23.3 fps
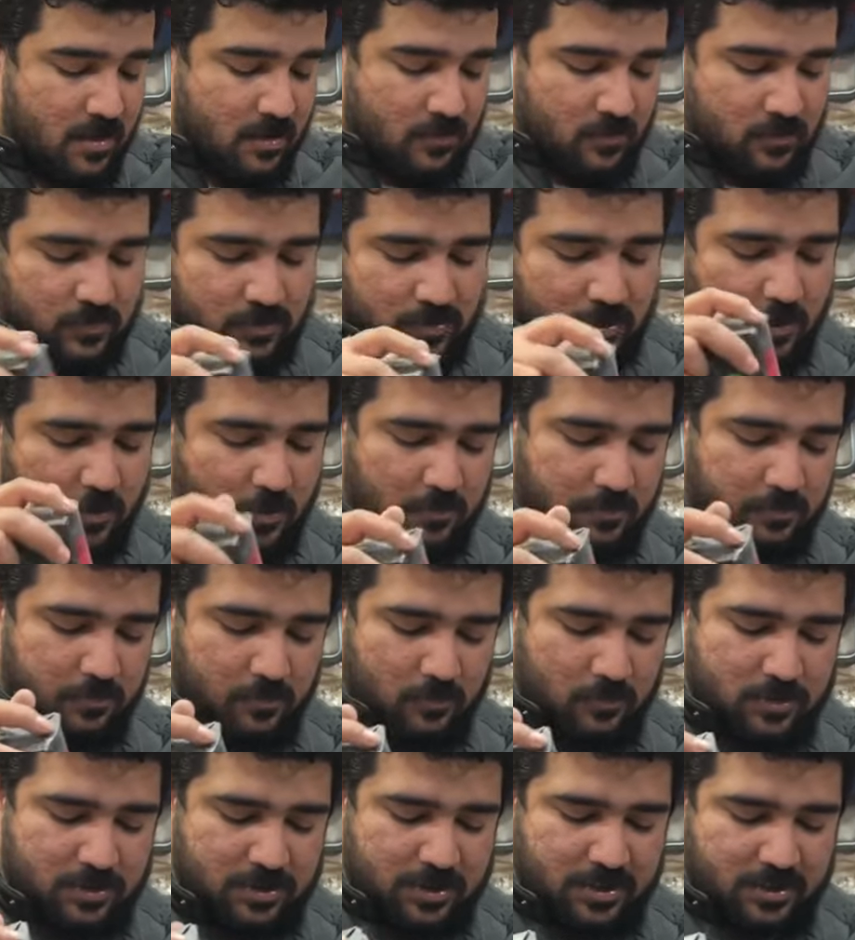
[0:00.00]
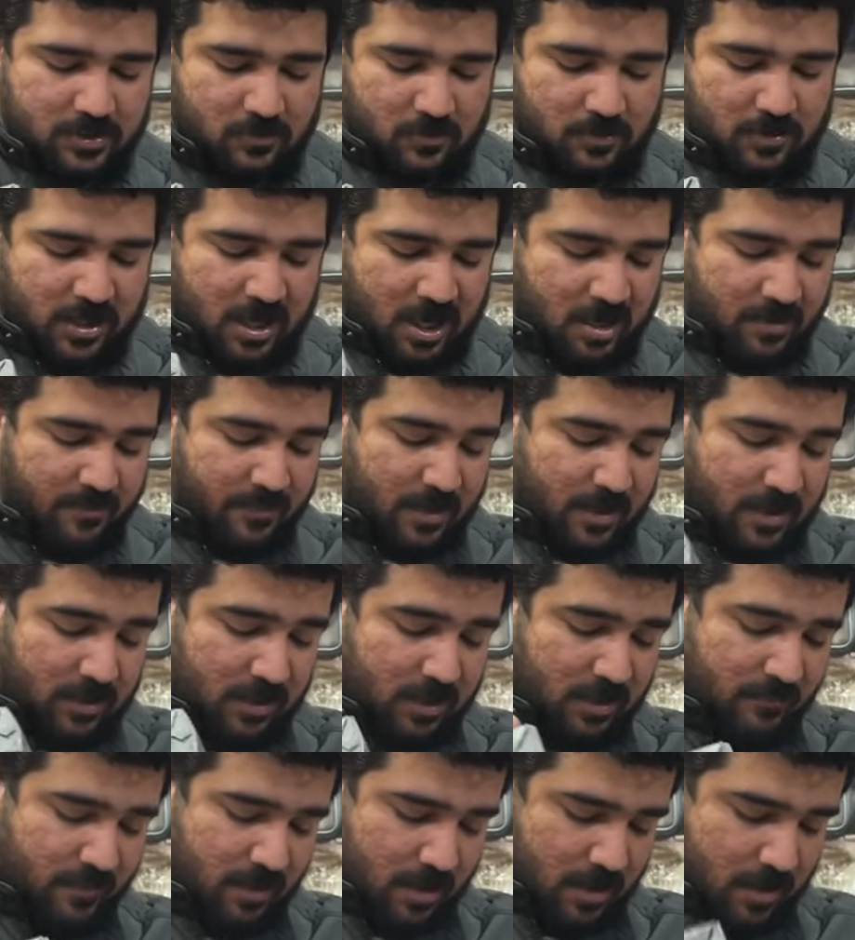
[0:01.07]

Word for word: उसको उस चीज़ को ध्यान में रखते हुए